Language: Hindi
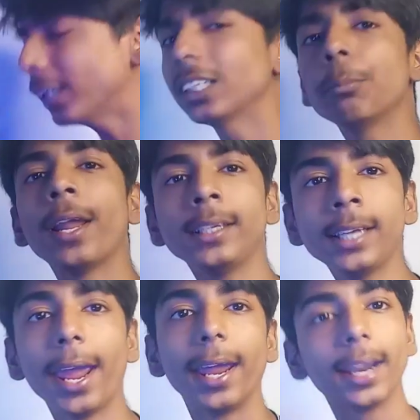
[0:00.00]
पास अब
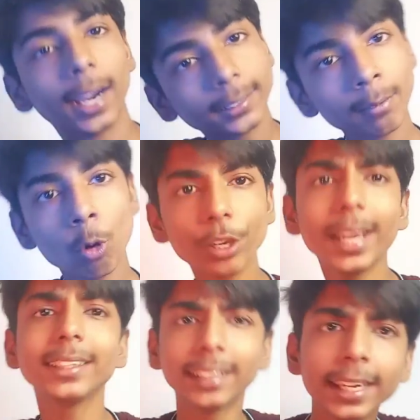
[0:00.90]
नहीं है खत्म हो
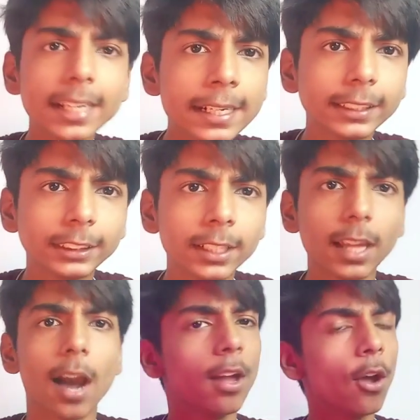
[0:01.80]
गया इतना ही कंटेस्टेंट
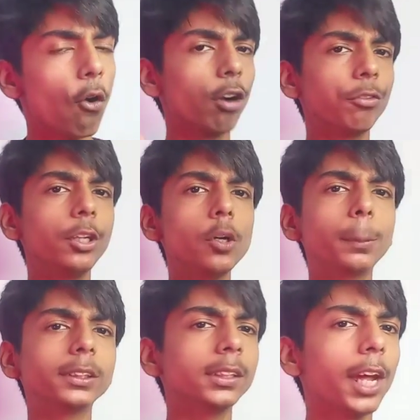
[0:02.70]
था और वीडियो
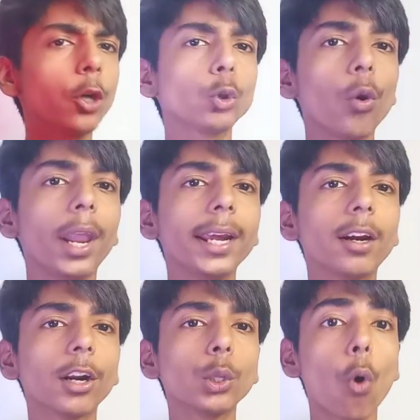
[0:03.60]
पसंद आया हो तो
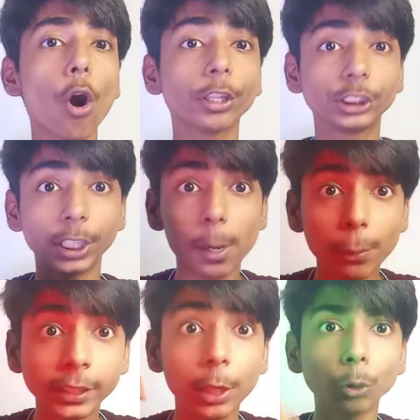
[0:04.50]
लाइक कर दो और चैनल
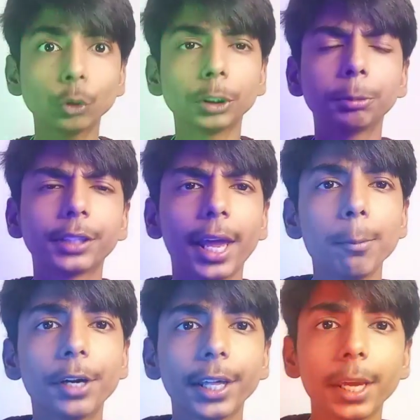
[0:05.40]
पे नए हो तो
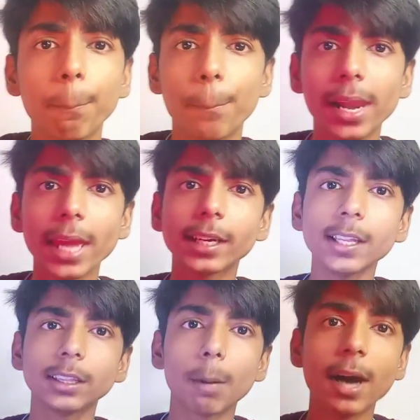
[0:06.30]
सब्सक्राइब करके बेल
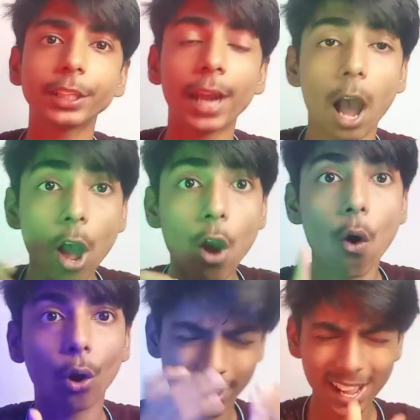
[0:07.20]
आइकन दबा देना
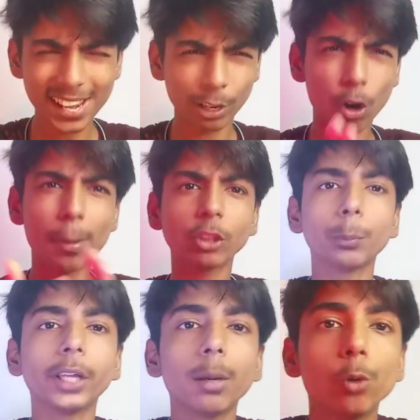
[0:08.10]
और हाँ एक और बात
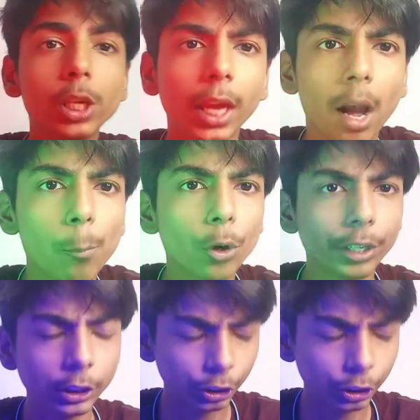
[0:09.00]
तो बताना भूल गया हम लोग के